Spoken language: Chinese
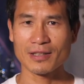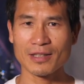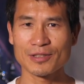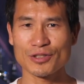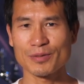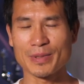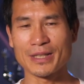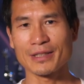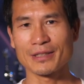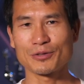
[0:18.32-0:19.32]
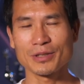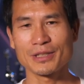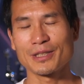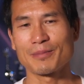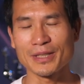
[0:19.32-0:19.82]
视频最
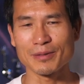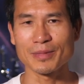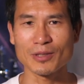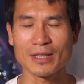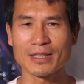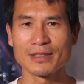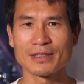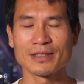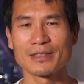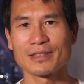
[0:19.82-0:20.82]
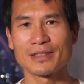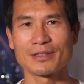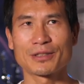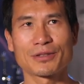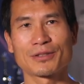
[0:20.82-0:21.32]
近也没怎么更新，也
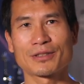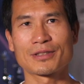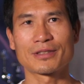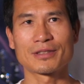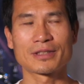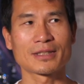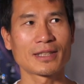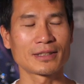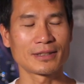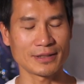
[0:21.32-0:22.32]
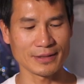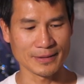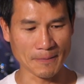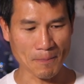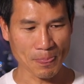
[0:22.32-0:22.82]
就是上一
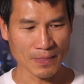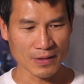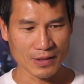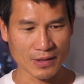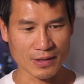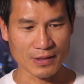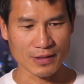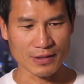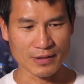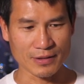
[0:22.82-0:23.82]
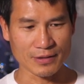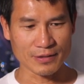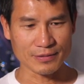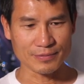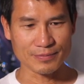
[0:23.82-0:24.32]
次
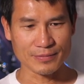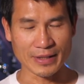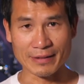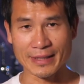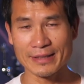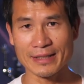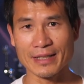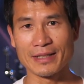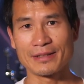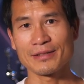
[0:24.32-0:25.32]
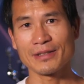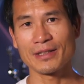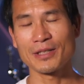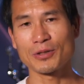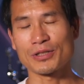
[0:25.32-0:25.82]
2天前
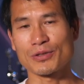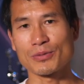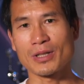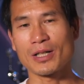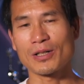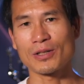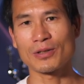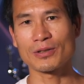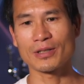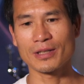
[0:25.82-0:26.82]
6月15号